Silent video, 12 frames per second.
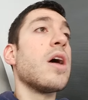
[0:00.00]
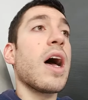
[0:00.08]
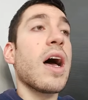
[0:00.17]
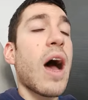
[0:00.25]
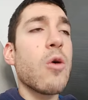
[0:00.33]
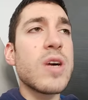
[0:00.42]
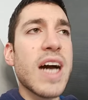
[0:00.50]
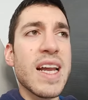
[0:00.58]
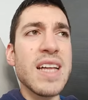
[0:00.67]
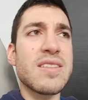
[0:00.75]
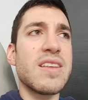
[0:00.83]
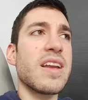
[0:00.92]
Ha, ha un
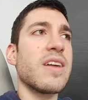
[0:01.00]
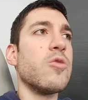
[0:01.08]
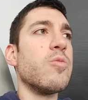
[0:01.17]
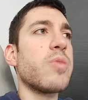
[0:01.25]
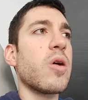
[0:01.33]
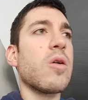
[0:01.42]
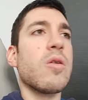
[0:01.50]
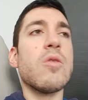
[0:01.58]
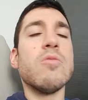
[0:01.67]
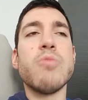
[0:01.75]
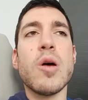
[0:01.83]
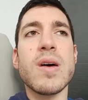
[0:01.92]
carattere un
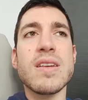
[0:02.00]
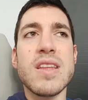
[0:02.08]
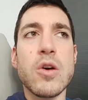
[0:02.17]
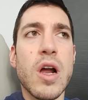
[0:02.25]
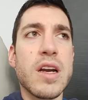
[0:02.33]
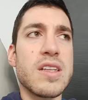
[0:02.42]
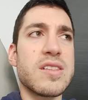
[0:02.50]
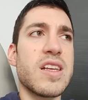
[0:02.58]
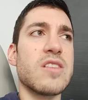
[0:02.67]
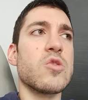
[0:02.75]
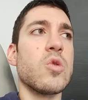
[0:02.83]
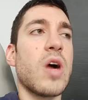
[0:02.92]
po', un po', particolare, nel
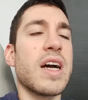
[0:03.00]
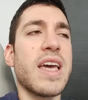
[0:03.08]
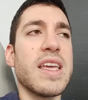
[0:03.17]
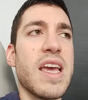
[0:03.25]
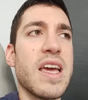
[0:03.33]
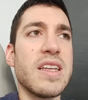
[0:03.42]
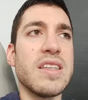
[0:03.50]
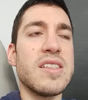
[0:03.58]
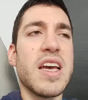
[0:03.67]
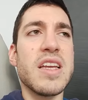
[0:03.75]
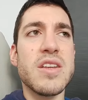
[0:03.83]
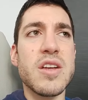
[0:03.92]
senso anche ieri
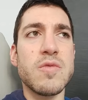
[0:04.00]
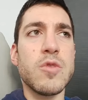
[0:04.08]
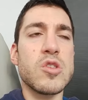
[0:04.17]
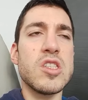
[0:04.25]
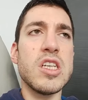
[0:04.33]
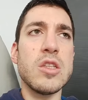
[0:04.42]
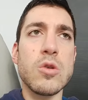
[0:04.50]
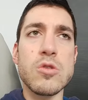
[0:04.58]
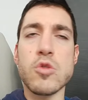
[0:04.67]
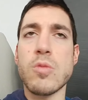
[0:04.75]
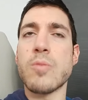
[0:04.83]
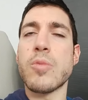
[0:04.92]
si è innervosito,
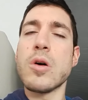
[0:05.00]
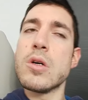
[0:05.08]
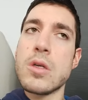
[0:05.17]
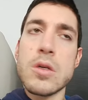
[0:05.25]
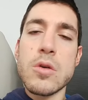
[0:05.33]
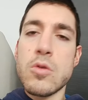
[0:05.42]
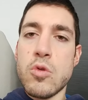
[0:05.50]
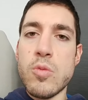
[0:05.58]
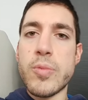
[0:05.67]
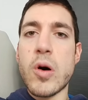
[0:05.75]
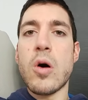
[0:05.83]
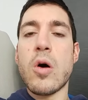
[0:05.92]
insomma un po',
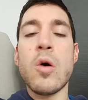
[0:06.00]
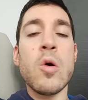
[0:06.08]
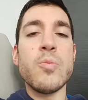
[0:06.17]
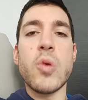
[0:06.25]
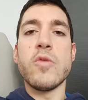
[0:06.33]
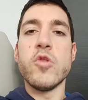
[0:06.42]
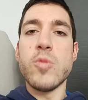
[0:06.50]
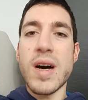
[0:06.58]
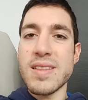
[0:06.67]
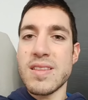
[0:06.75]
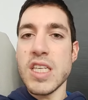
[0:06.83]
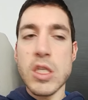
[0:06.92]
un po', un po
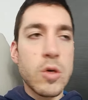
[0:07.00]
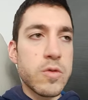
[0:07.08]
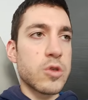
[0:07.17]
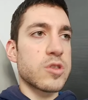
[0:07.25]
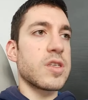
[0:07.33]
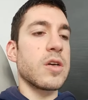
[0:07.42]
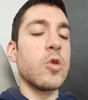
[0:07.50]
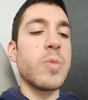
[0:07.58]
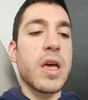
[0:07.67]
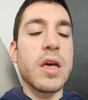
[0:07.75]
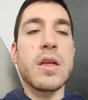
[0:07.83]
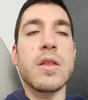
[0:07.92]
fumantino forse
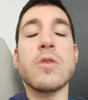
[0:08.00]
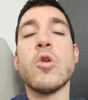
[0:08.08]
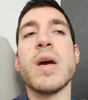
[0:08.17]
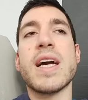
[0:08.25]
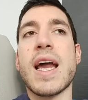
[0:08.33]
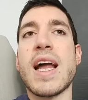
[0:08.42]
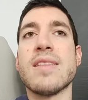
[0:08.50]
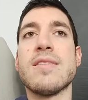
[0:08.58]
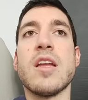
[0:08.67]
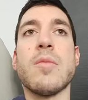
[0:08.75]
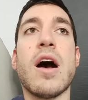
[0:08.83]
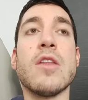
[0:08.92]
come, come,
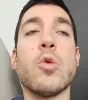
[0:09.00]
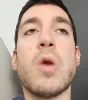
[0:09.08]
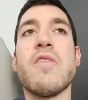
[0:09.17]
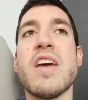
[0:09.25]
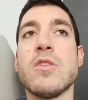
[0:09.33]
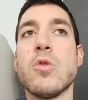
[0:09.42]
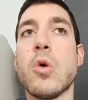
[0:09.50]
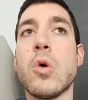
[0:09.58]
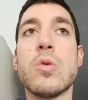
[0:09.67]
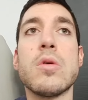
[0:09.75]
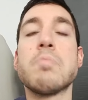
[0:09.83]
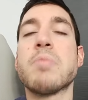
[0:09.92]
carattere, ma non
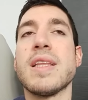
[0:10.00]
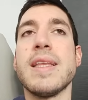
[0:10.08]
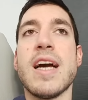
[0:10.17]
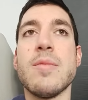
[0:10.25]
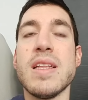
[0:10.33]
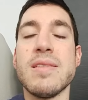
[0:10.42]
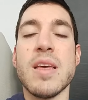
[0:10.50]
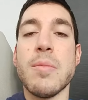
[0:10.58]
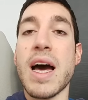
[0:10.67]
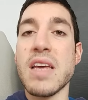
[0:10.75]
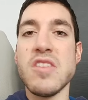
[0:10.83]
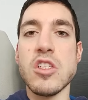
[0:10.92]
avendolo praticamente
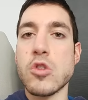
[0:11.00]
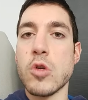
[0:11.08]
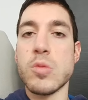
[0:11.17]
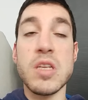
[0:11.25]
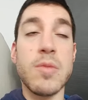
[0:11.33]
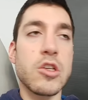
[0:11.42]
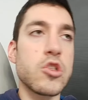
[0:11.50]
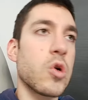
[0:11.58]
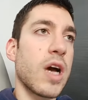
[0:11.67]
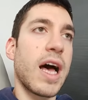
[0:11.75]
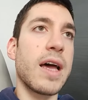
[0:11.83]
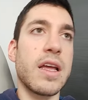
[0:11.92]
mai visto prima
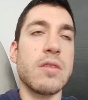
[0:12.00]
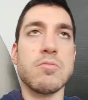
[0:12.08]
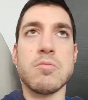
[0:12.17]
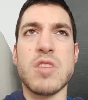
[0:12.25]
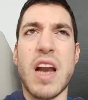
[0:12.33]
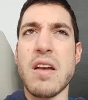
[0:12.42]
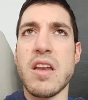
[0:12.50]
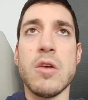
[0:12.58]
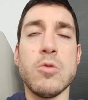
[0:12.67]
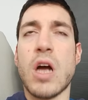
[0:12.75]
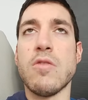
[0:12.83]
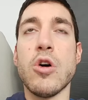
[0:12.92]
giocare, tranne
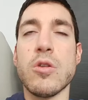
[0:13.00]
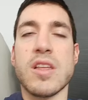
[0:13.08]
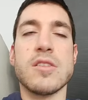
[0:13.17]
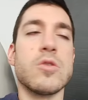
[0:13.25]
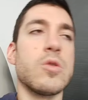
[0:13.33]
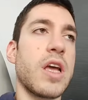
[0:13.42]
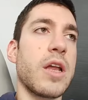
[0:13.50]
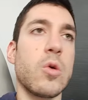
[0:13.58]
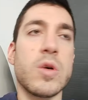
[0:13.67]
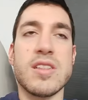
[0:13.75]
una volta se non erro,